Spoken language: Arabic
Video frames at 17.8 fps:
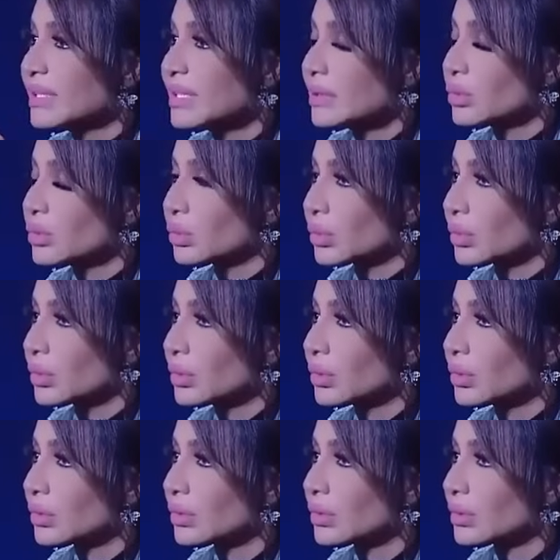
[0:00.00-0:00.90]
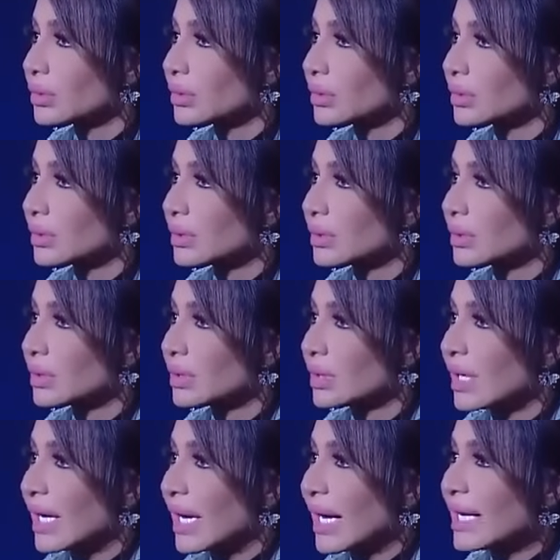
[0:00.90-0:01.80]
ميدو انا بكلمك ان الكره
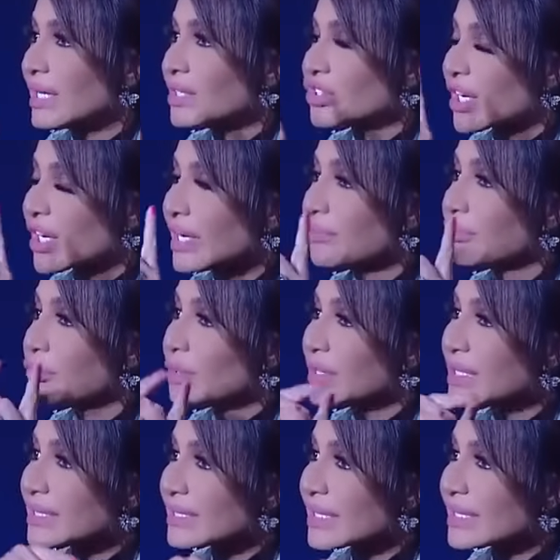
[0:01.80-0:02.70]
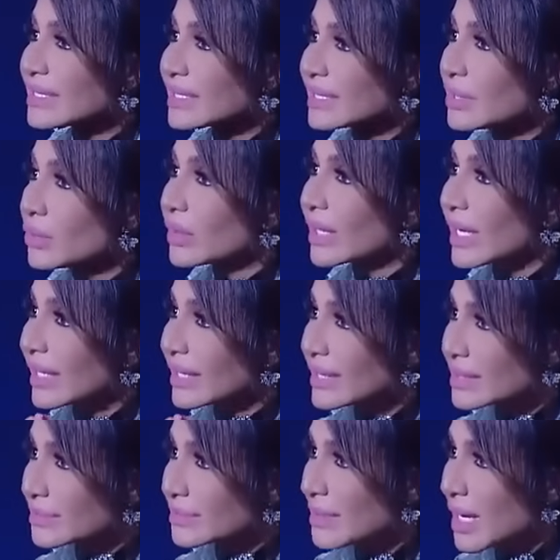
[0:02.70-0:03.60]
علم متغير هل شايفه لسه زيرو
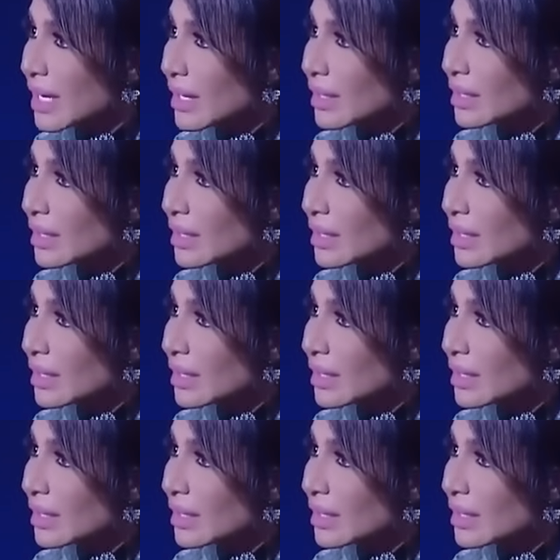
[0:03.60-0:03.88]
كاريزما لا